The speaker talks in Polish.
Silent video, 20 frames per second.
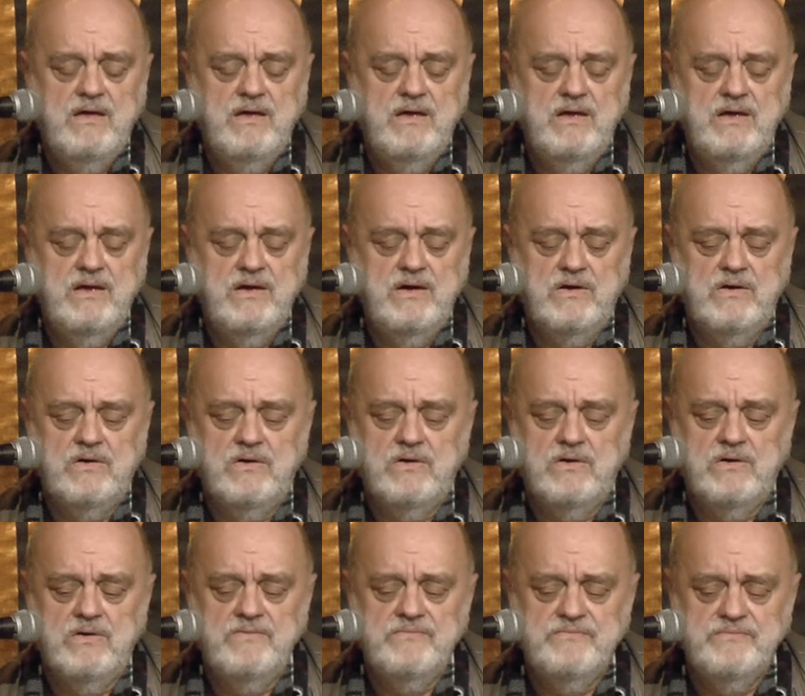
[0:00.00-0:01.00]
e,
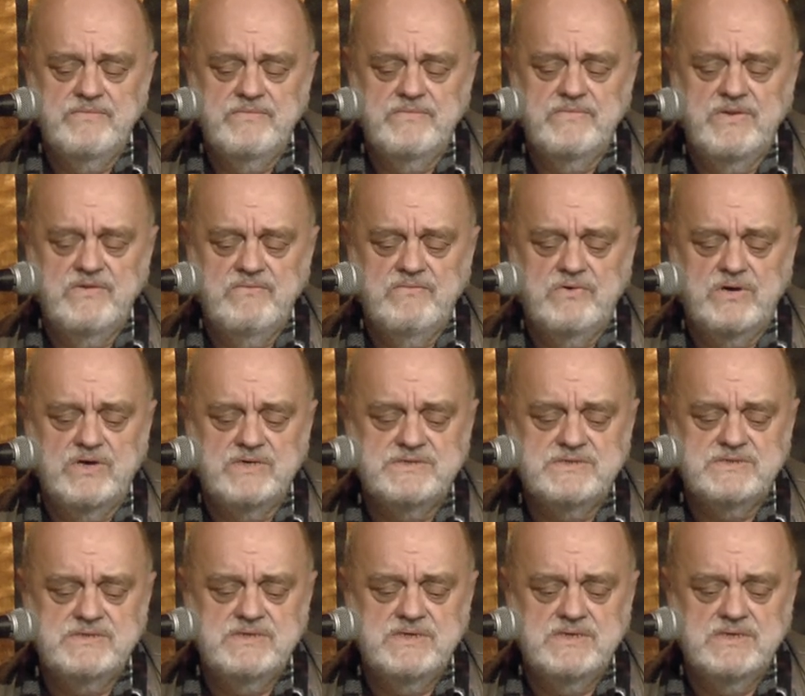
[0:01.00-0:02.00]
o mm,
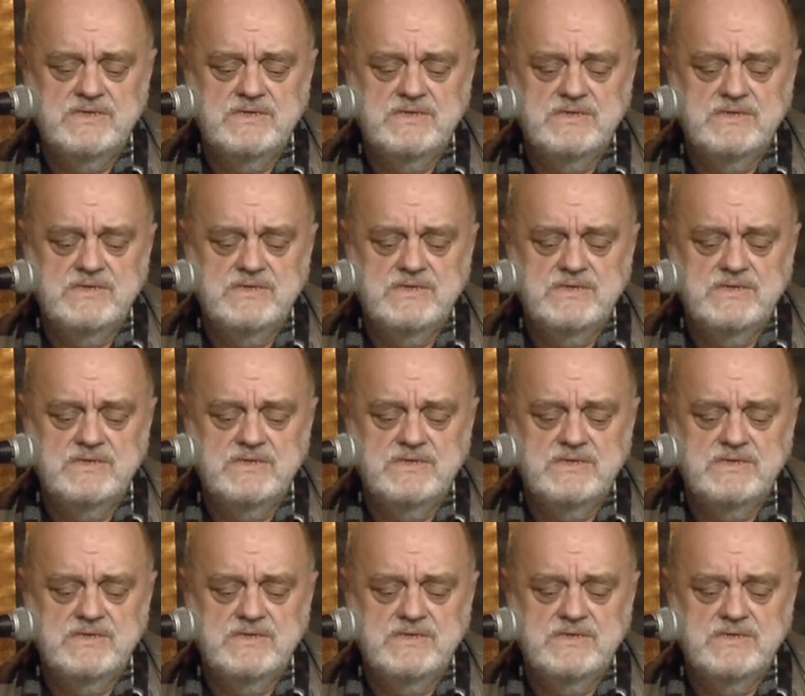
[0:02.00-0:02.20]
właśnie